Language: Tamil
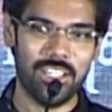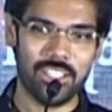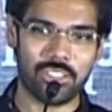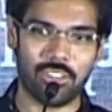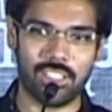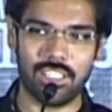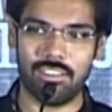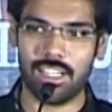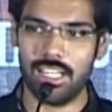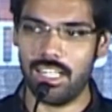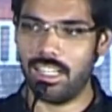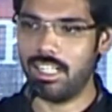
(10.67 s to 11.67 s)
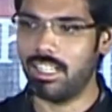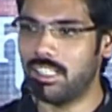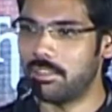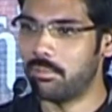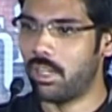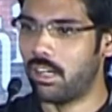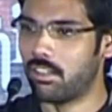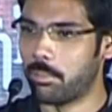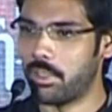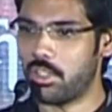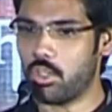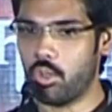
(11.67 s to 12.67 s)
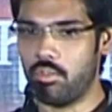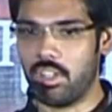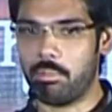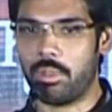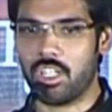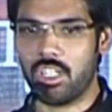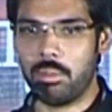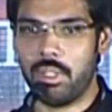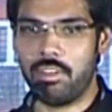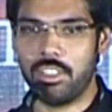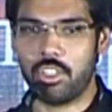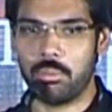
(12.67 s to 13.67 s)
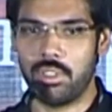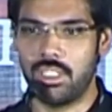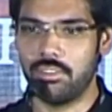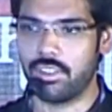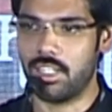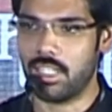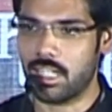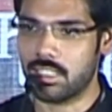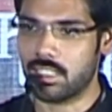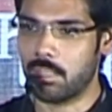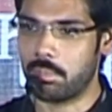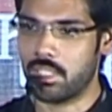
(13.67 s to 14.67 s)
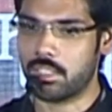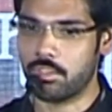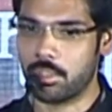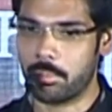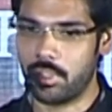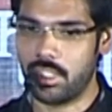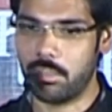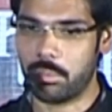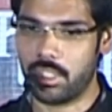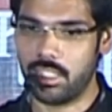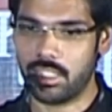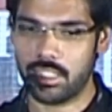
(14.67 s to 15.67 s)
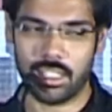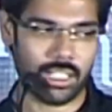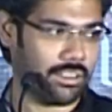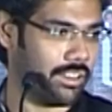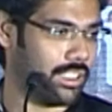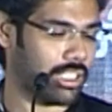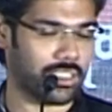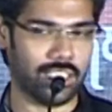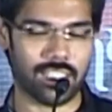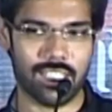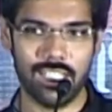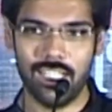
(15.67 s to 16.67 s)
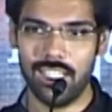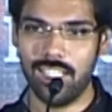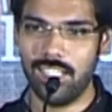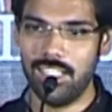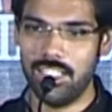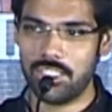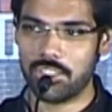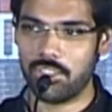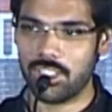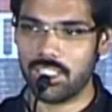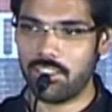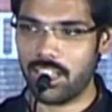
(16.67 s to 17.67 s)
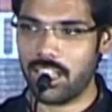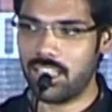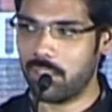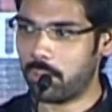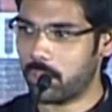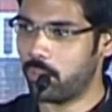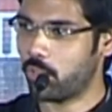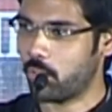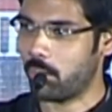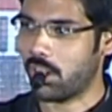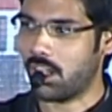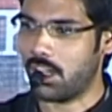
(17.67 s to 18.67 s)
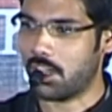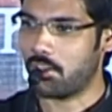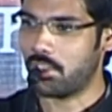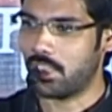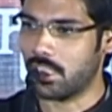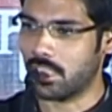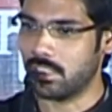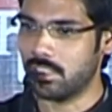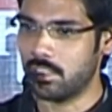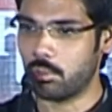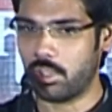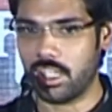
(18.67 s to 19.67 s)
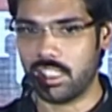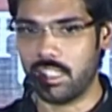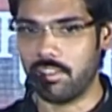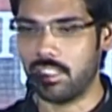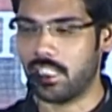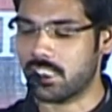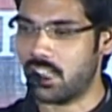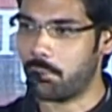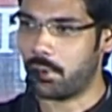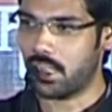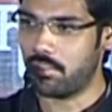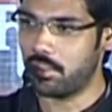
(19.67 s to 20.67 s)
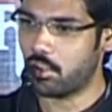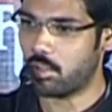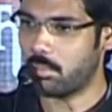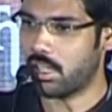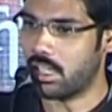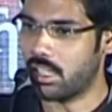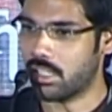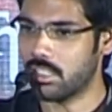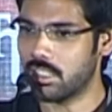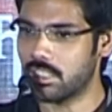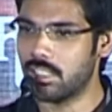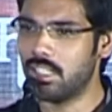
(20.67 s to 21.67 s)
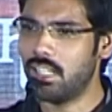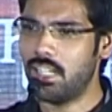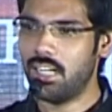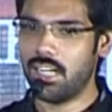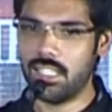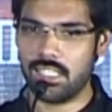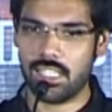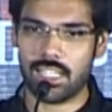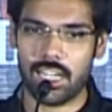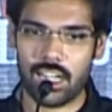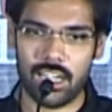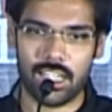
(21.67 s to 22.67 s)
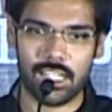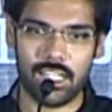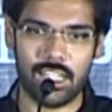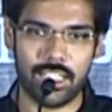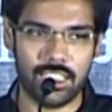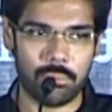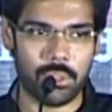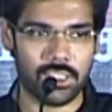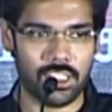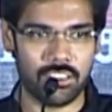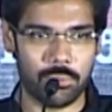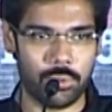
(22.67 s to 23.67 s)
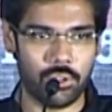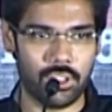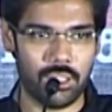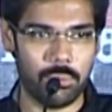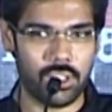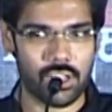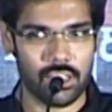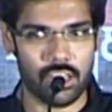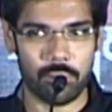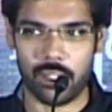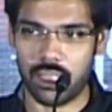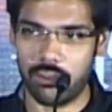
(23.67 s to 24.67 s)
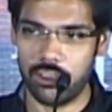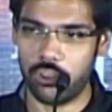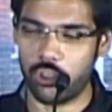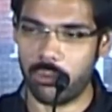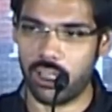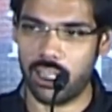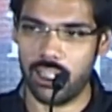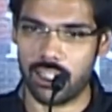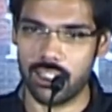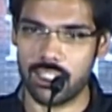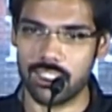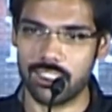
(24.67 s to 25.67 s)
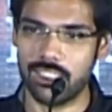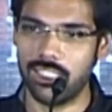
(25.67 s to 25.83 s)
ஸோ அந்த வகையில் அவர் பண்ணுற ஒவ்வொரு படங்களுமே வந்து ரொம்ப டிஃப்ரெண்ட்டான ஸ்கிரிப்டை சூஸ் பண்ணி பண்ணிட்டு இருக்காரு ரவீந்தர் சார் ஸோ அந்த வகையில் இந்த படமும் ரொம்ப நல்லா இருக்கும்னு நினைக்கிறேன் சுட்டக்கதை வந்து ஆக்சுவலாக படம் வந்து ரொம்ப நல்லா இருந்தது அது சில காரணங்கள்னால எதிர்பார்த்த அளவுக்கு போகல பட் இருந்தாலும் படம் வந்து ரொம்ப நல்லா இருந்துச்சு